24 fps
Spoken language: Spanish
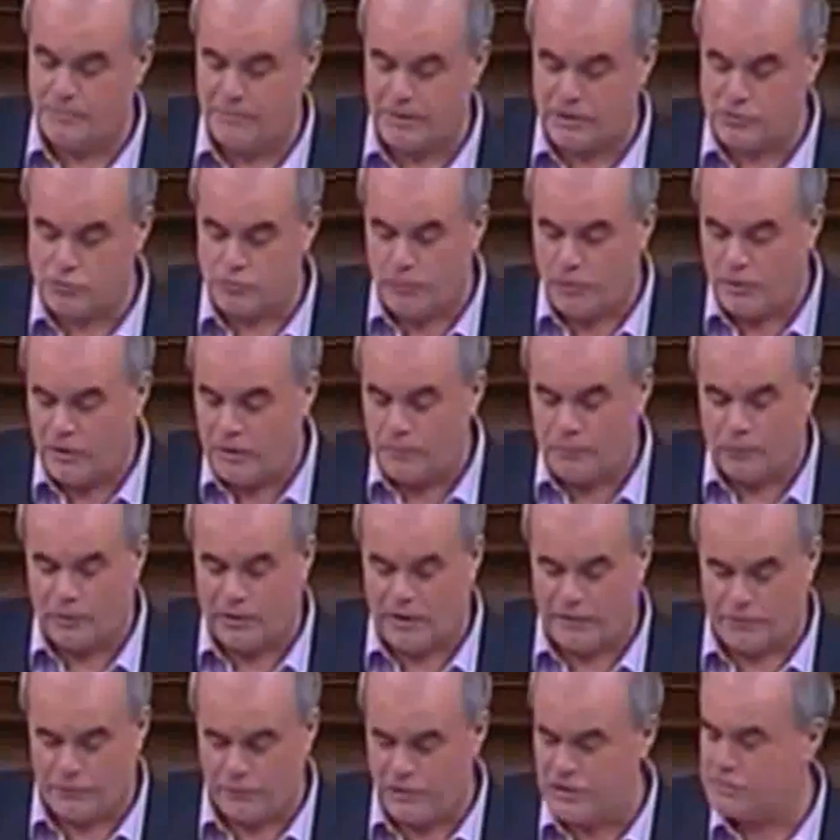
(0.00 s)
que se
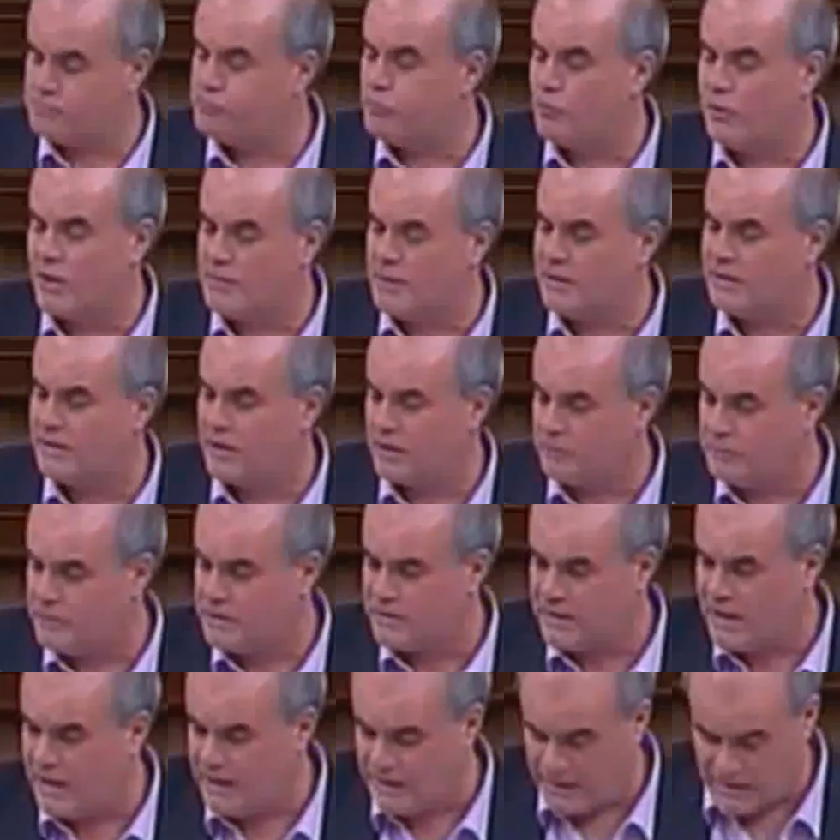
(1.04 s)
presupone por razones
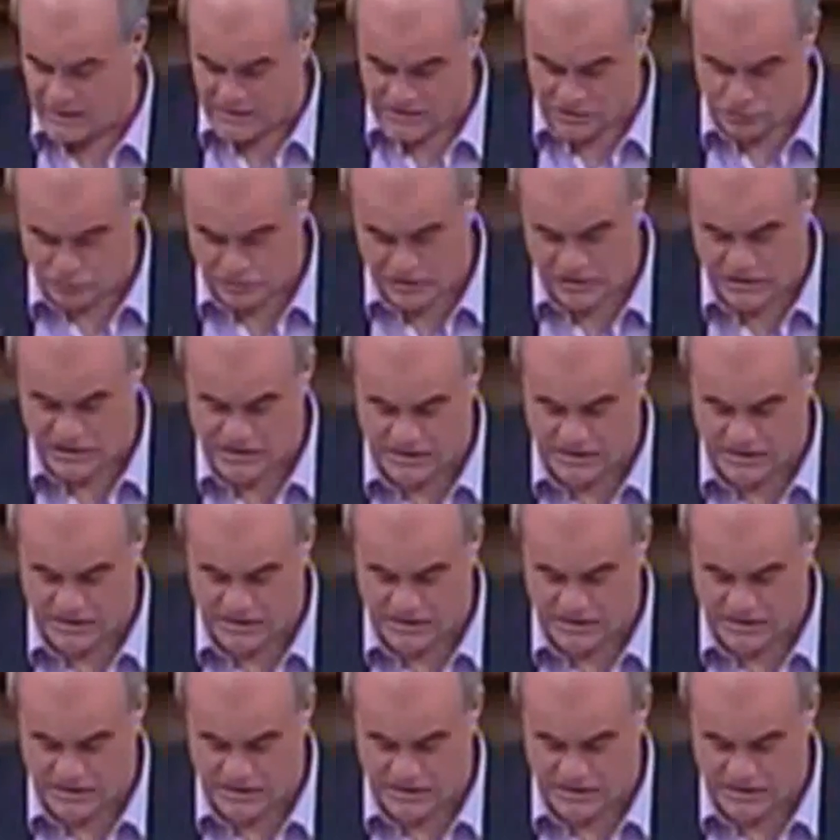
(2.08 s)
puramente arbitrarias,